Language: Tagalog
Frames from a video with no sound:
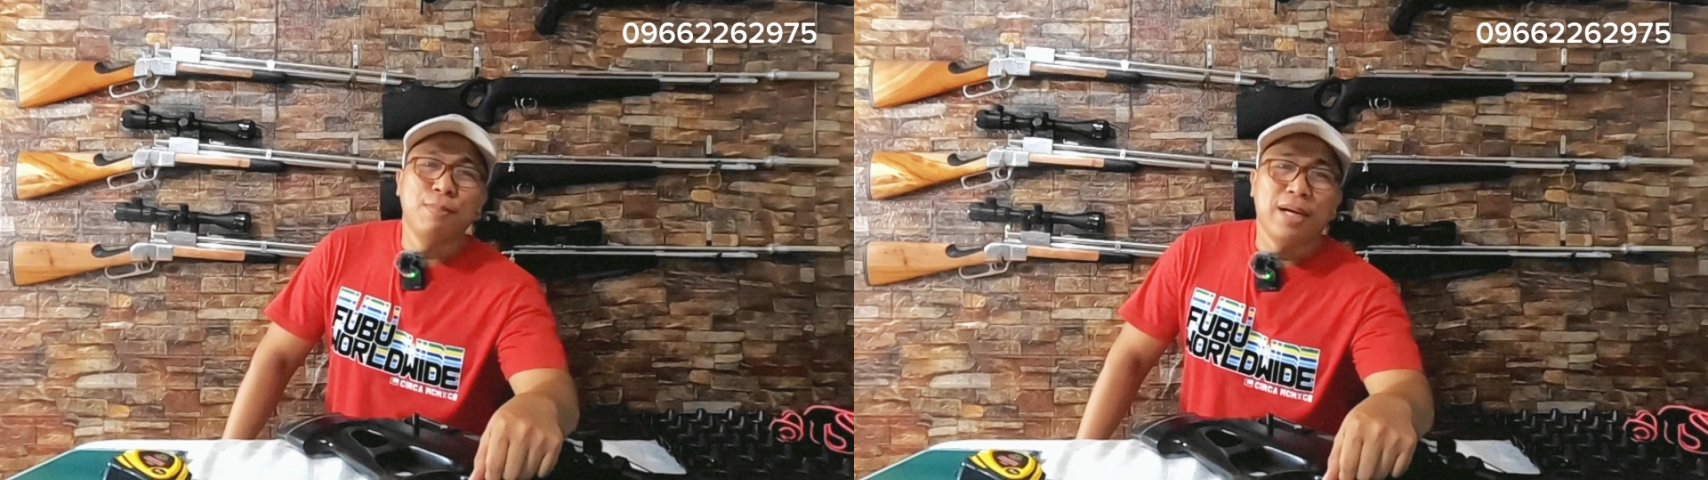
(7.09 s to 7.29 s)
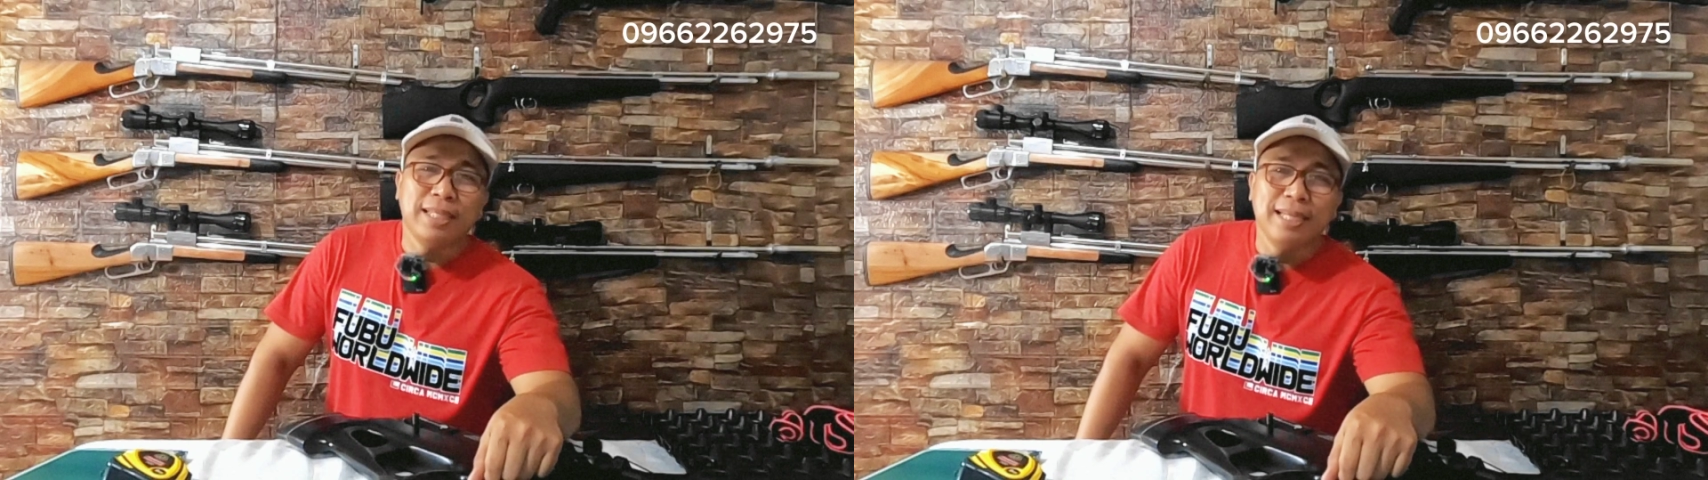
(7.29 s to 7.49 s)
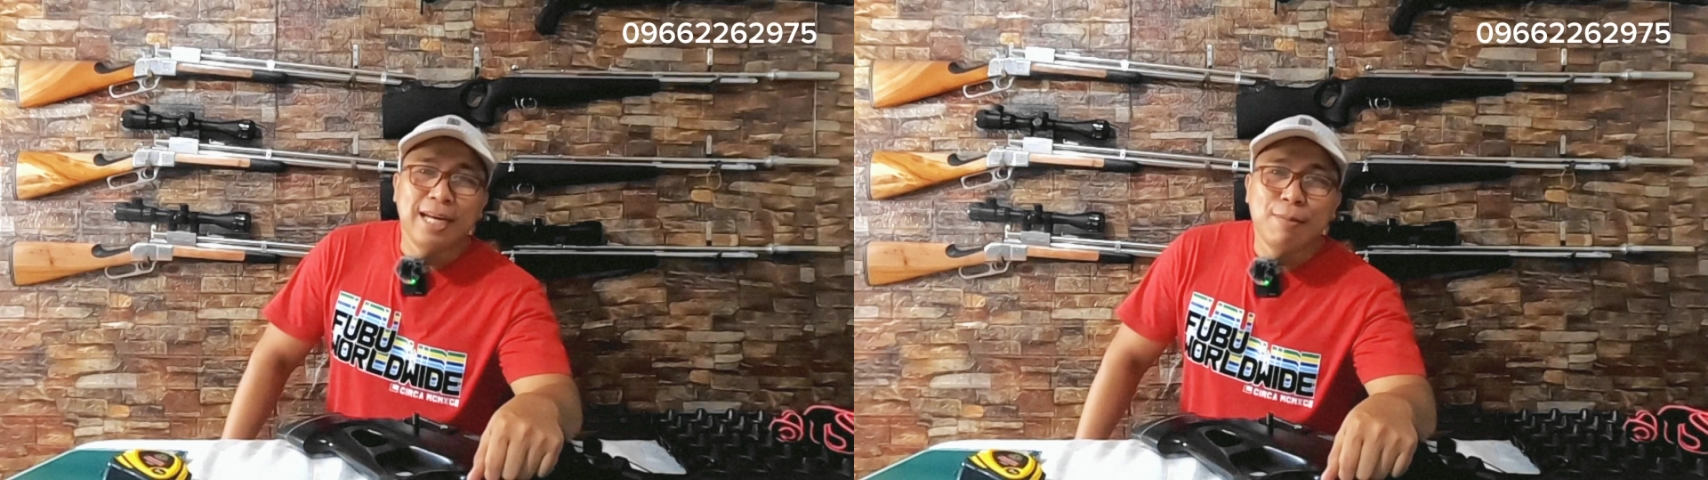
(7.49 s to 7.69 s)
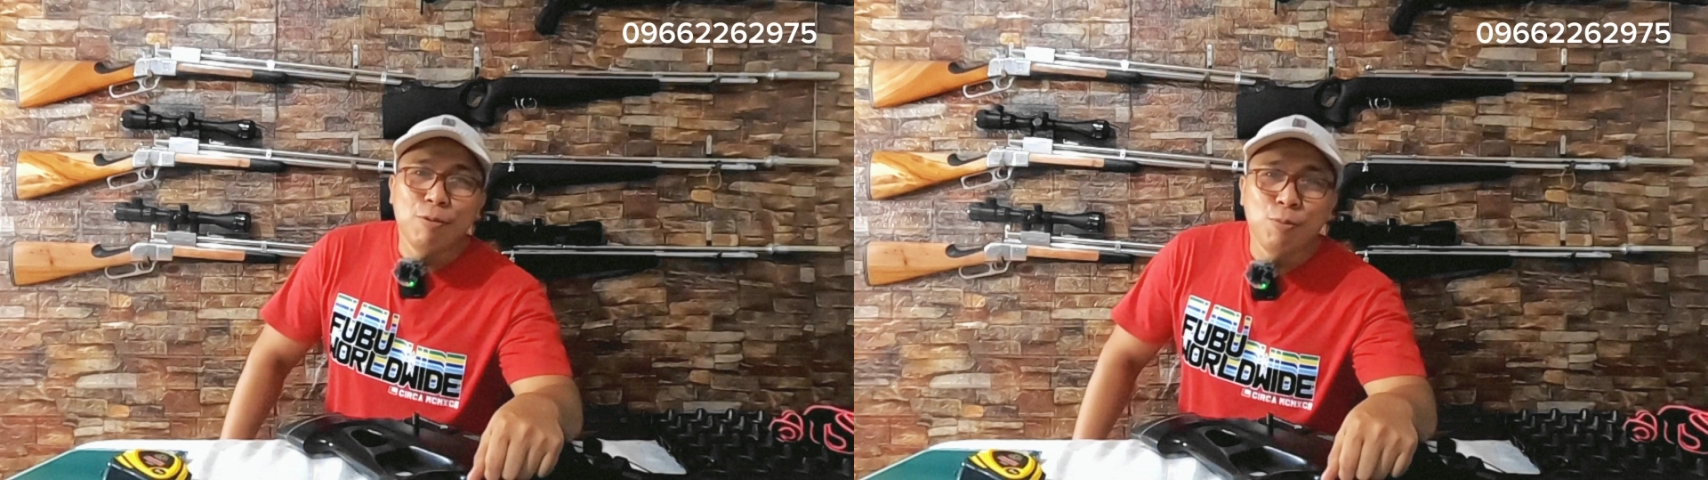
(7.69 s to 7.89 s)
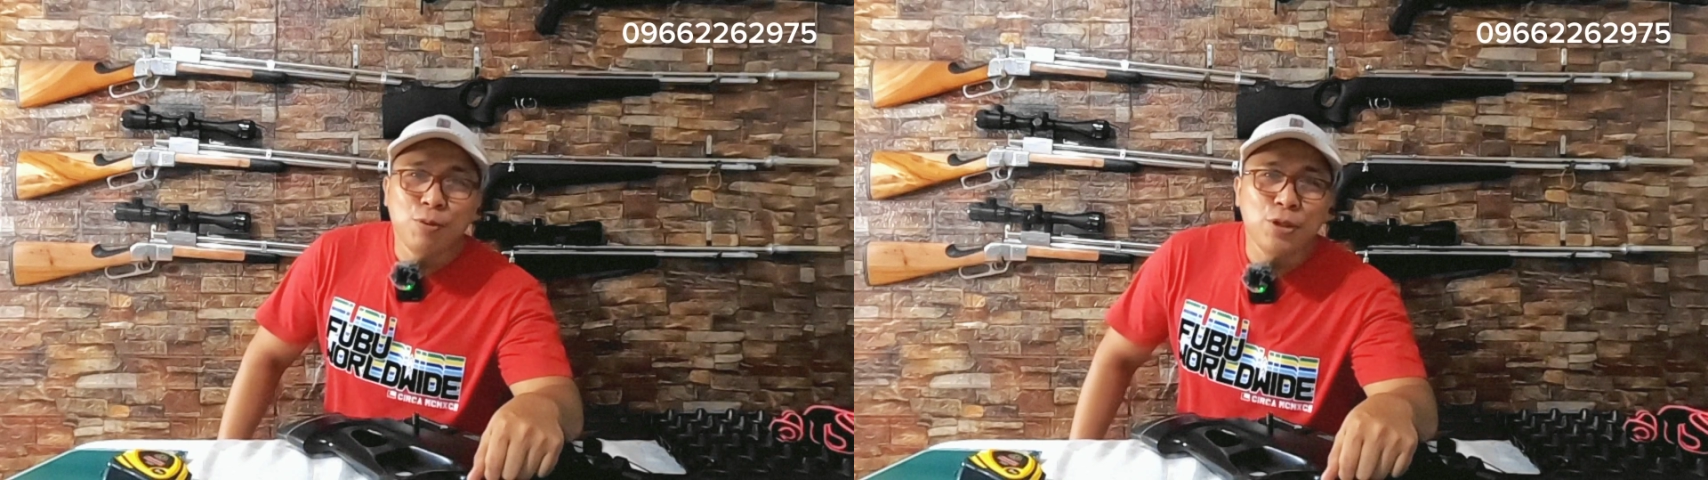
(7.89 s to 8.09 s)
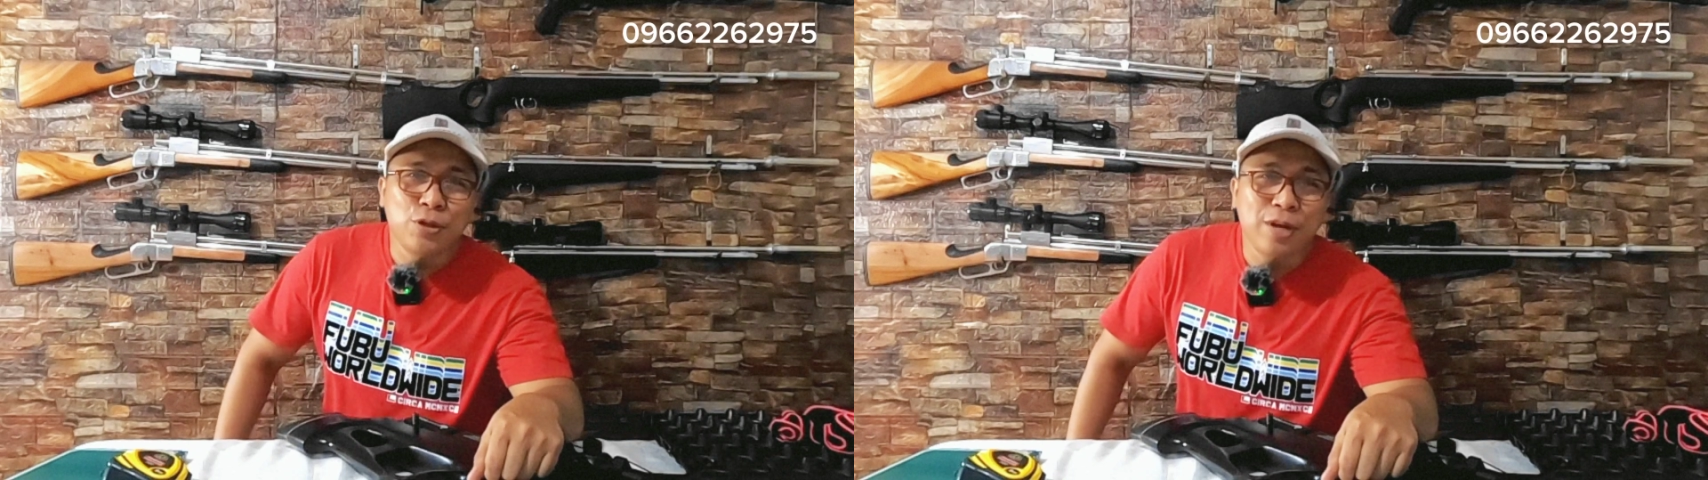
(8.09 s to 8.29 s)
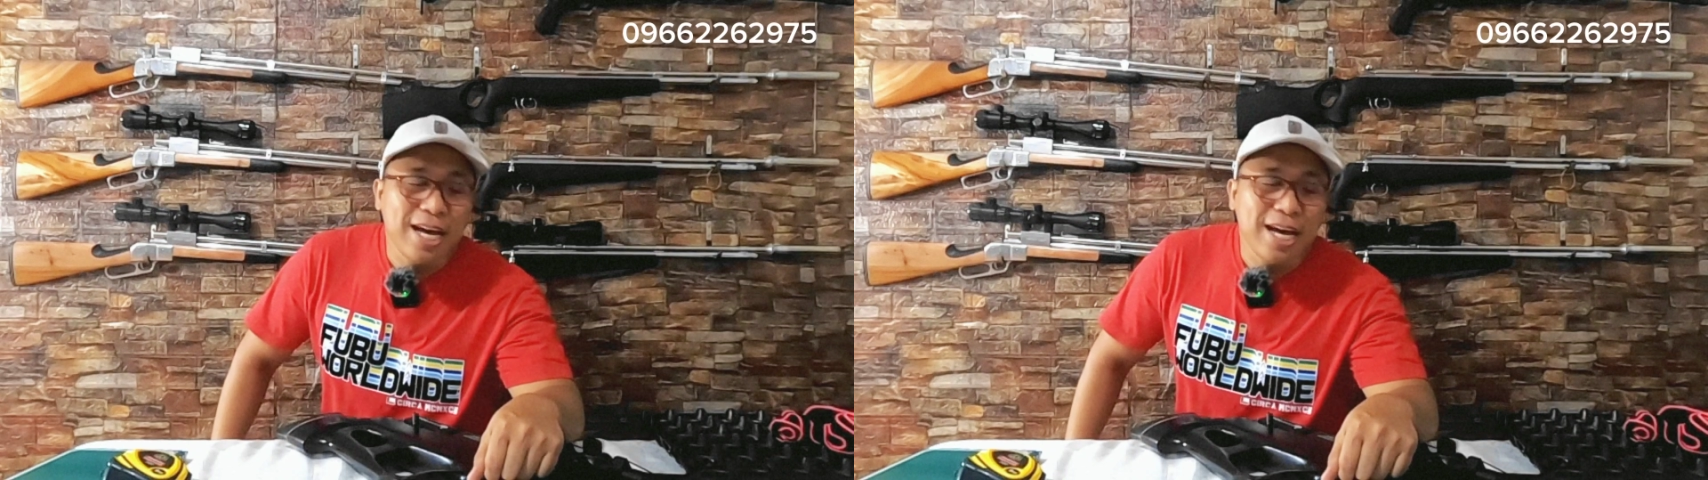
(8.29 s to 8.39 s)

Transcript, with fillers: Magandang hapon po sa inyo